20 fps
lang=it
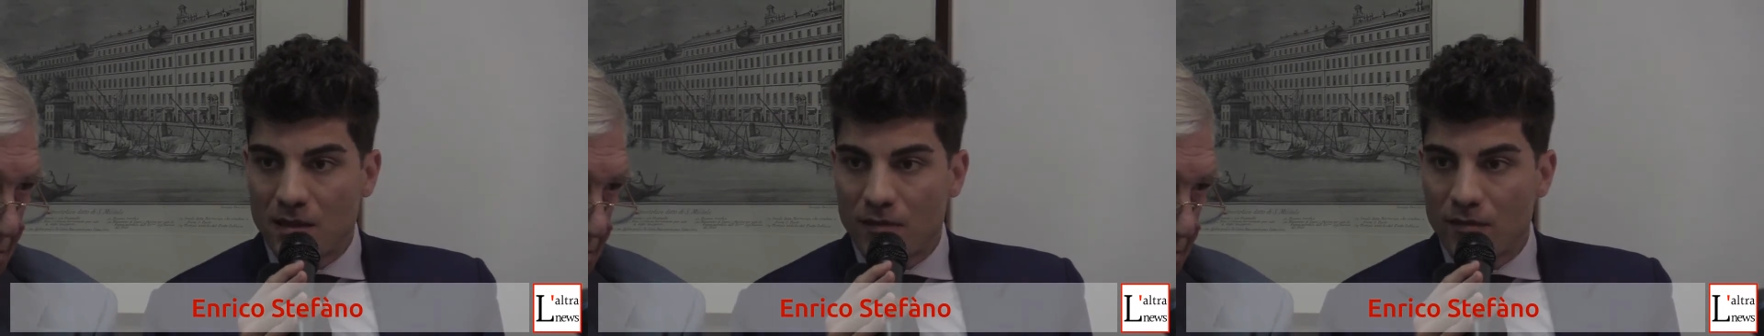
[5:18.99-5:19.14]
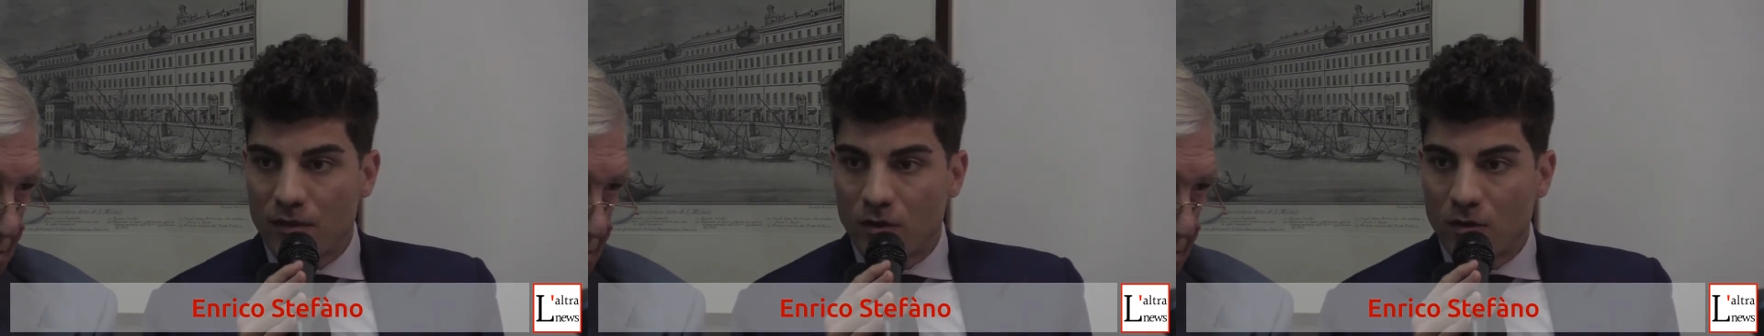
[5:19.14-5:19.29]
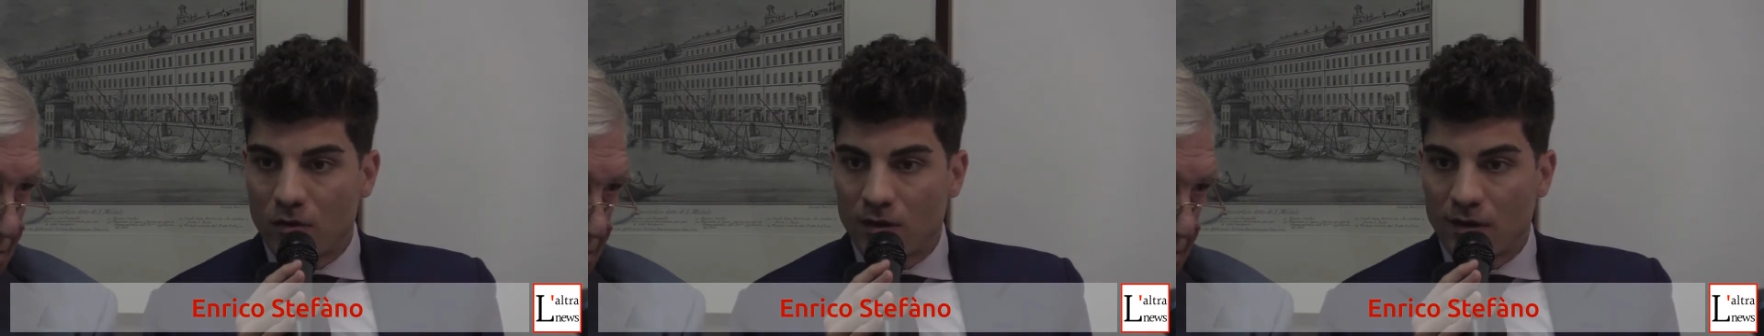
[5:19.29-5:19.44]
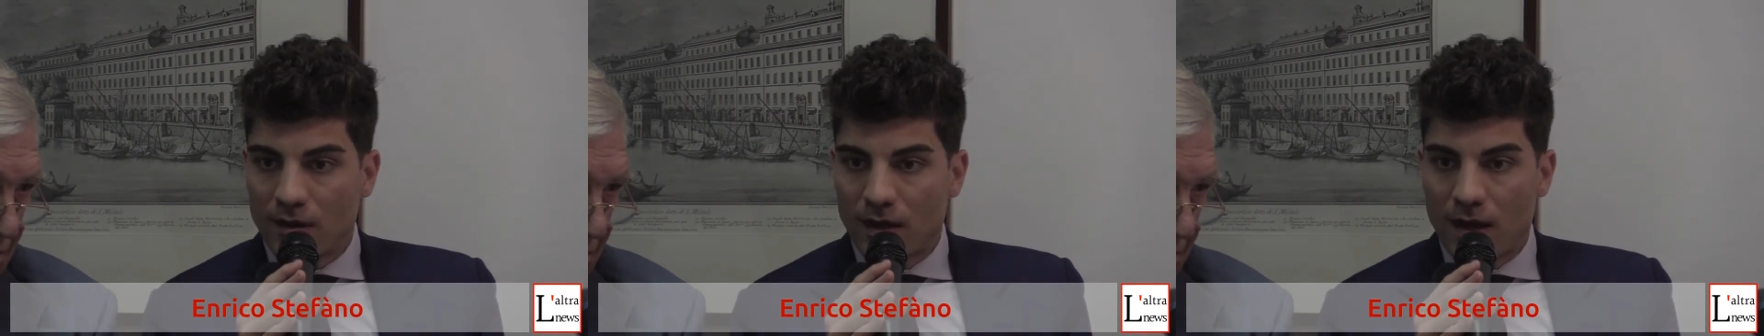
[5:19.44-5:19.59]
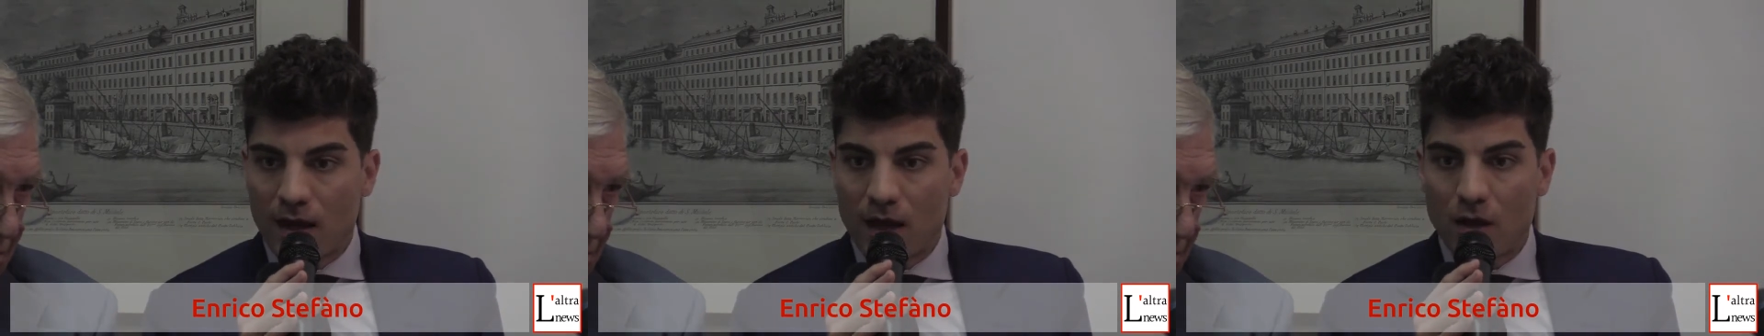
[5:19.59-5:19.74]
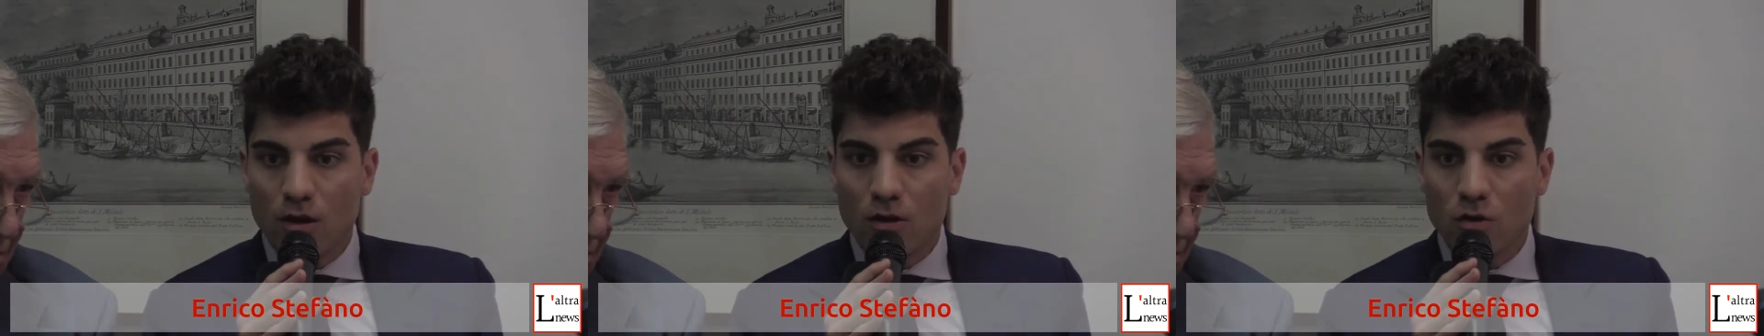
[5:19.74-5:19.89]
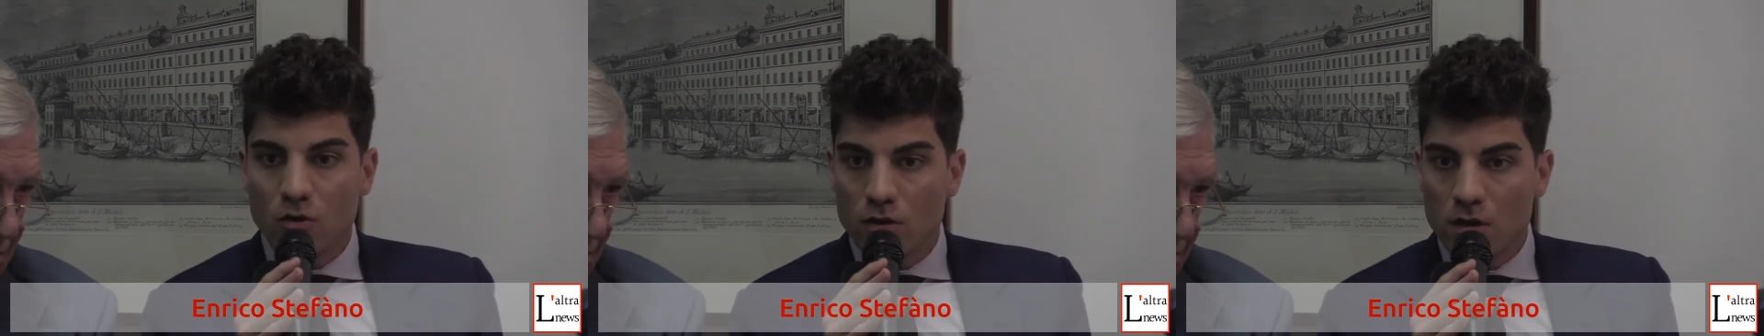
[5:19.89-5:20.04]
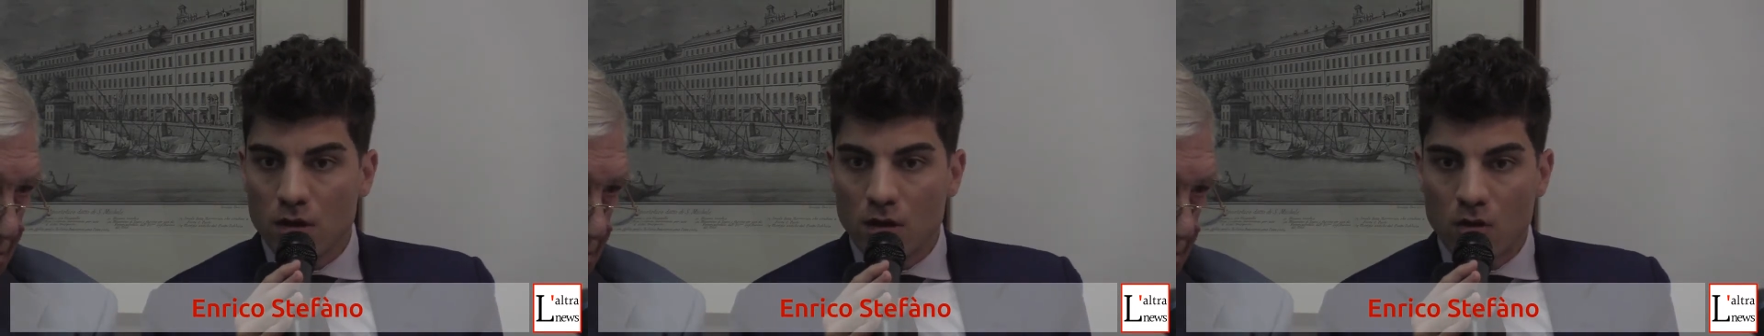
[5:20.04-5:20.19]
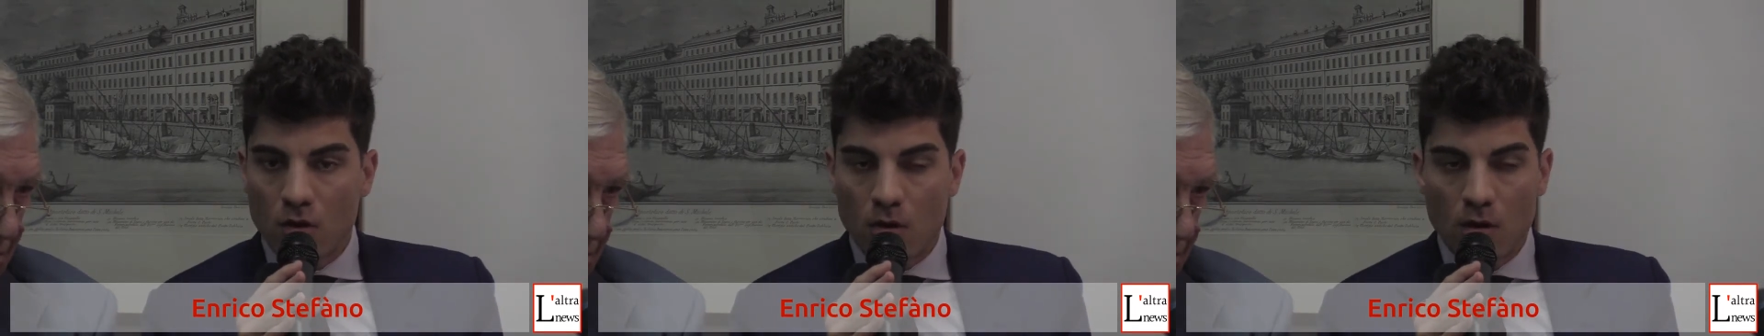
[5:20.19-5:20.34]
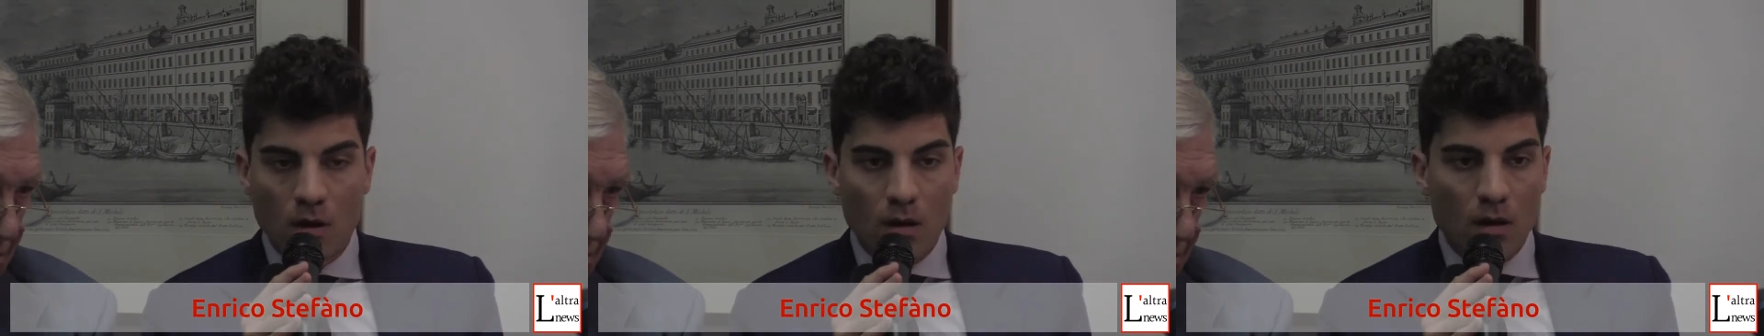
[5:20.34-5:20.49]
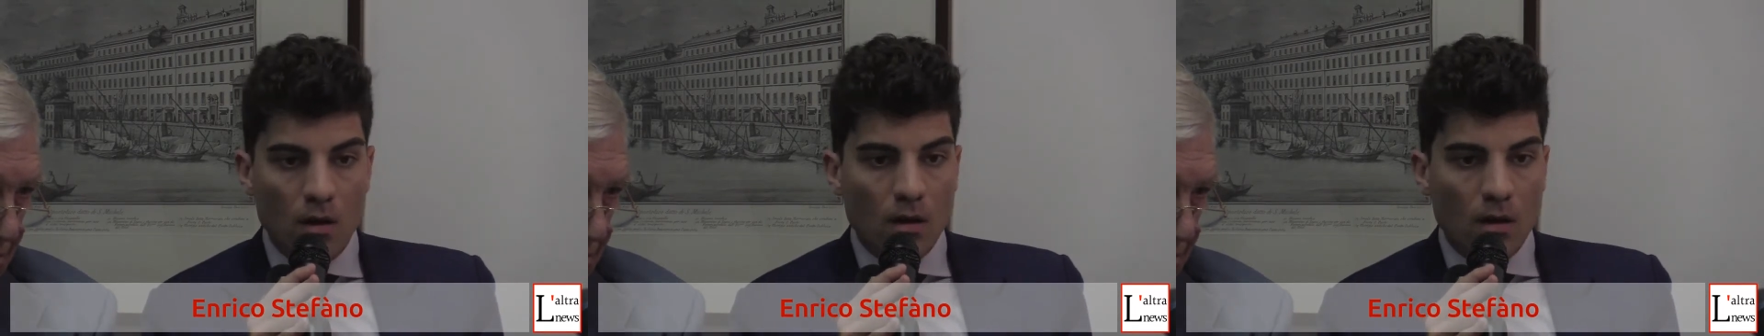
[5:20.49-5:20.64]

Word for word: difficoltà. Allora io dico,